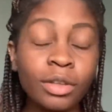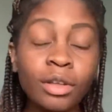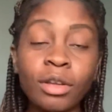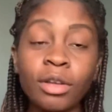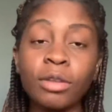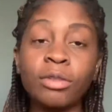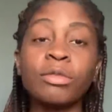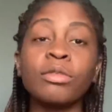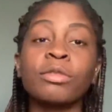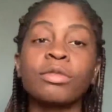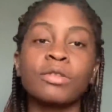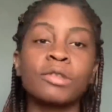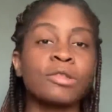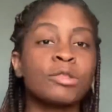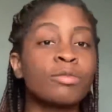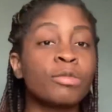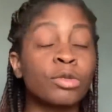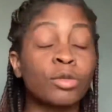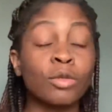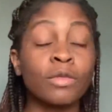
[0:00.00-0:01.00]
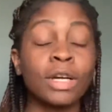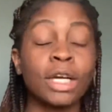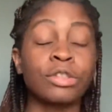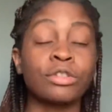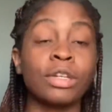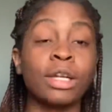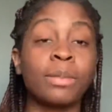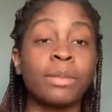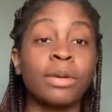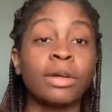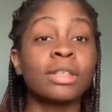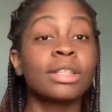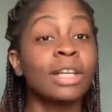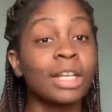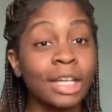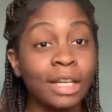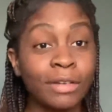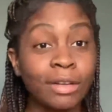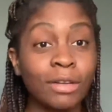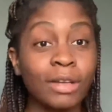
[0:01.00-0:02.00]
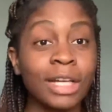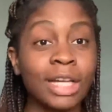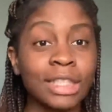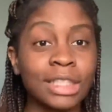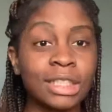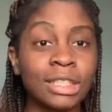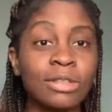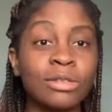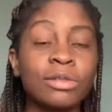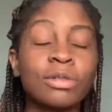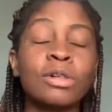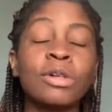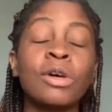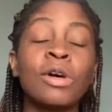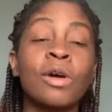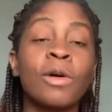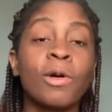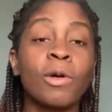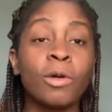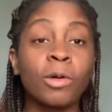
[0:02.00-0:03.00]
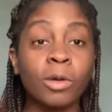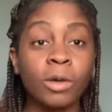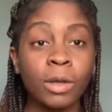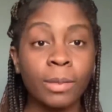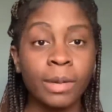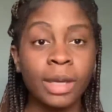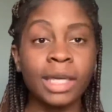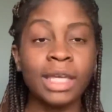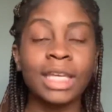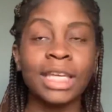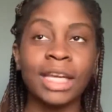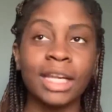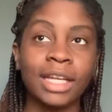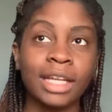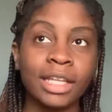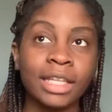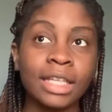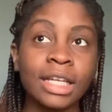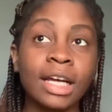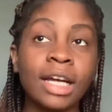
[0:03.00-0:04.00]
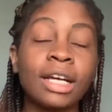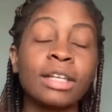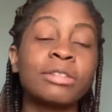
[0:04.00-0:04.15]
Donc je me trouve actuellement dans la ville de Gatineau au Québec, Canada.